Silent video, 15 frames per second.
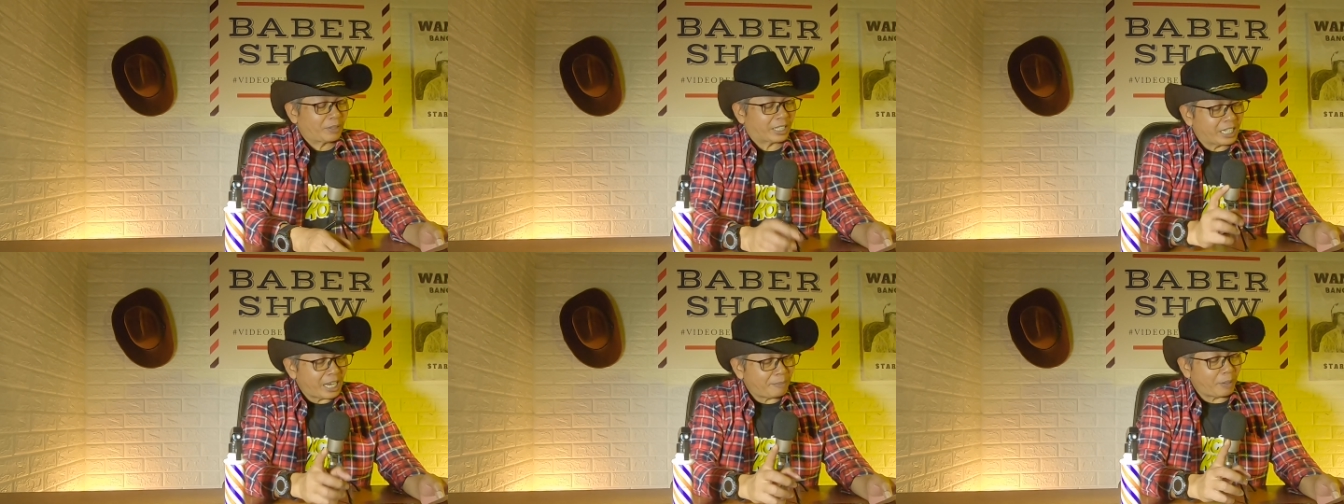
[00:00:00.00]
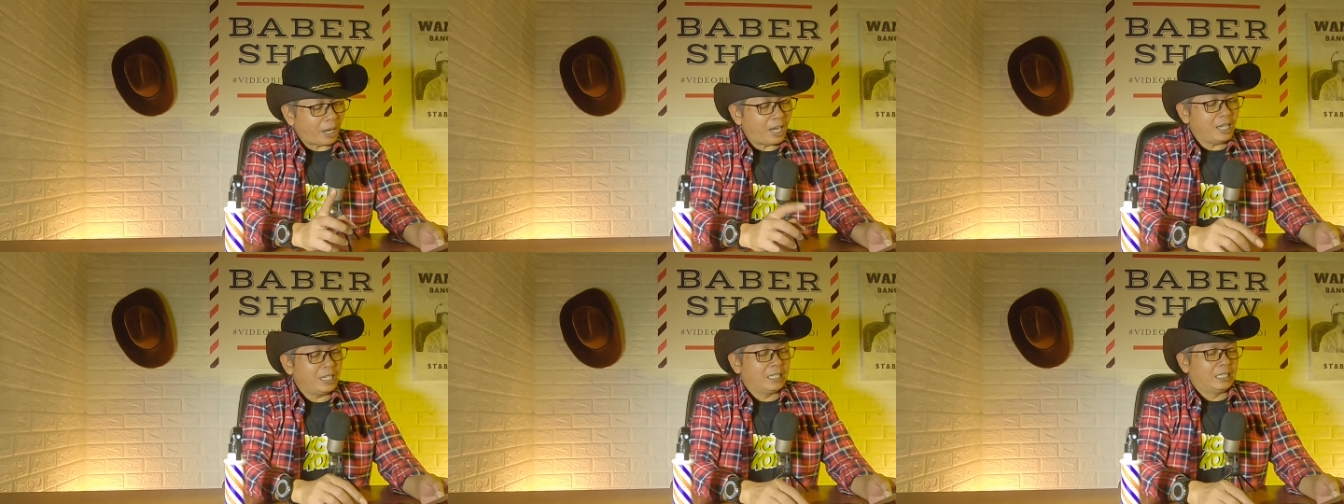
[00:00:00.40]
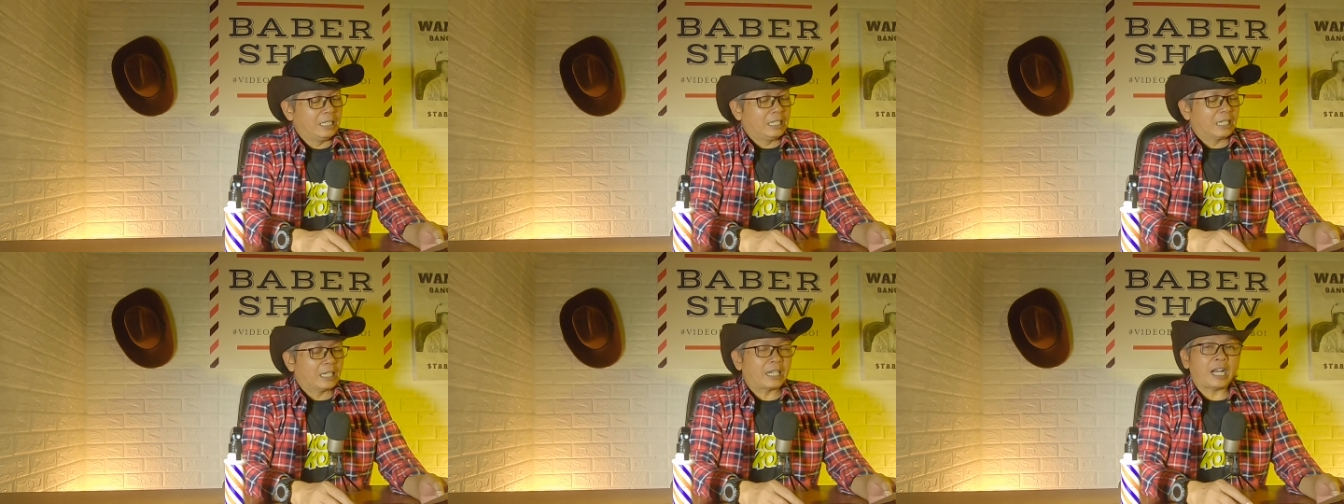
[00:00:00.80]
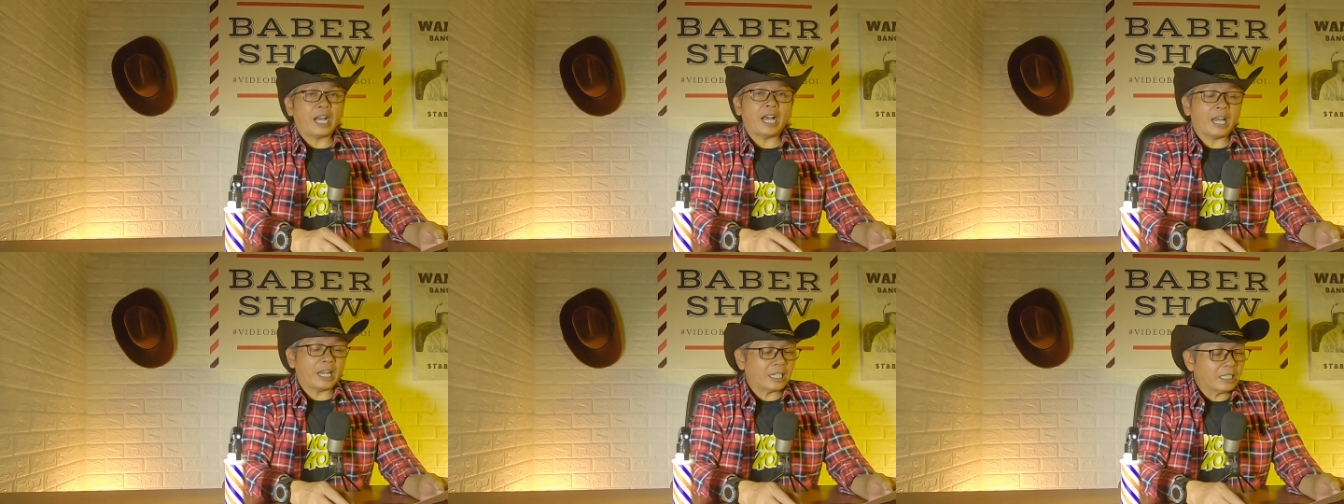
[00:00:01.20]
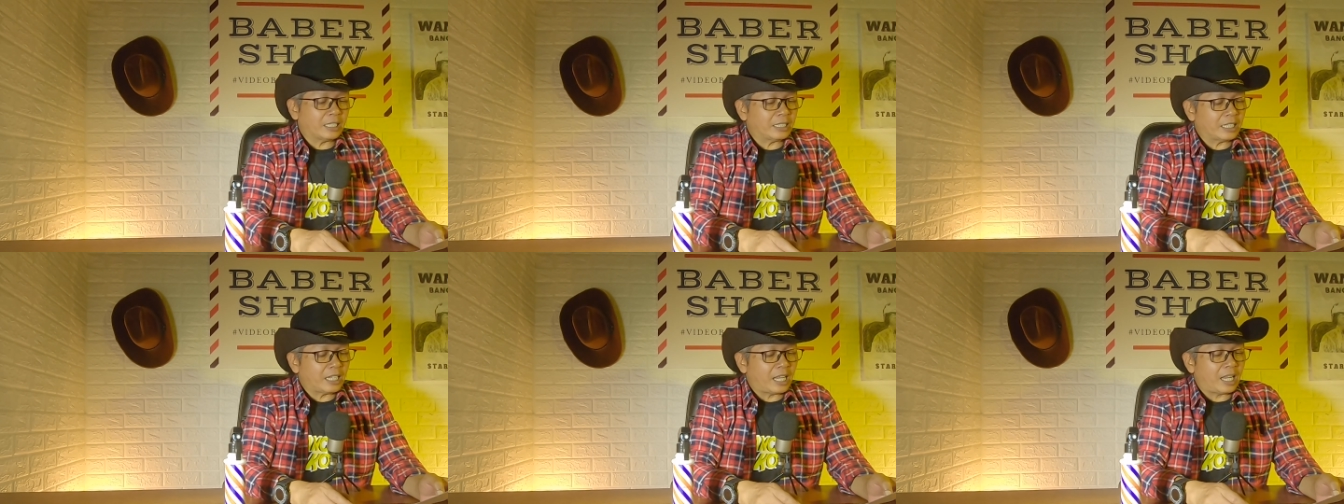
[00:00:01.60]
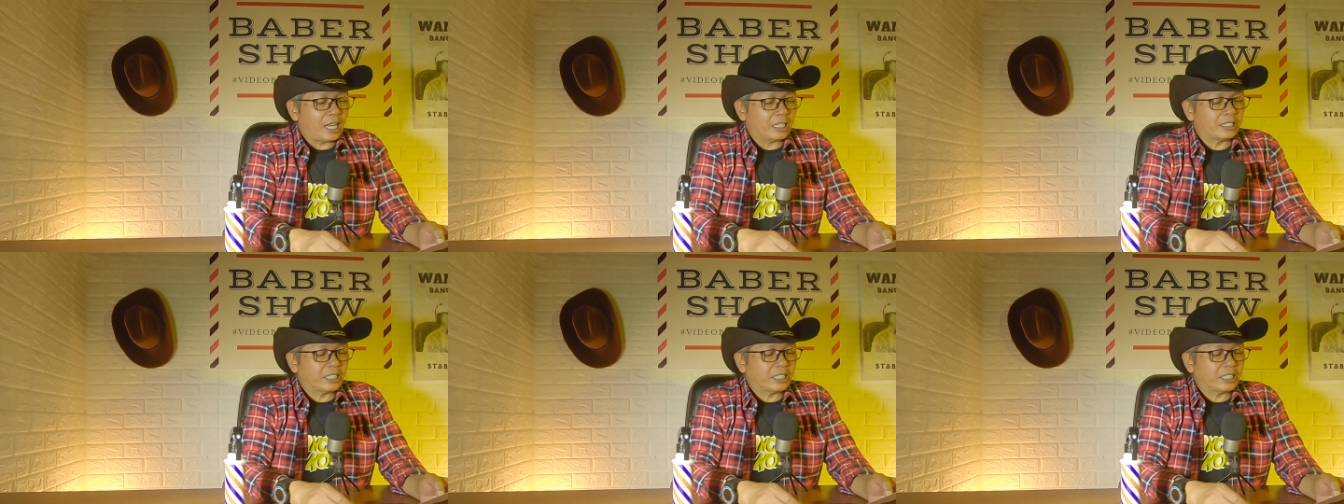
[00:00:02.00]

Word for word: Kenapa? karena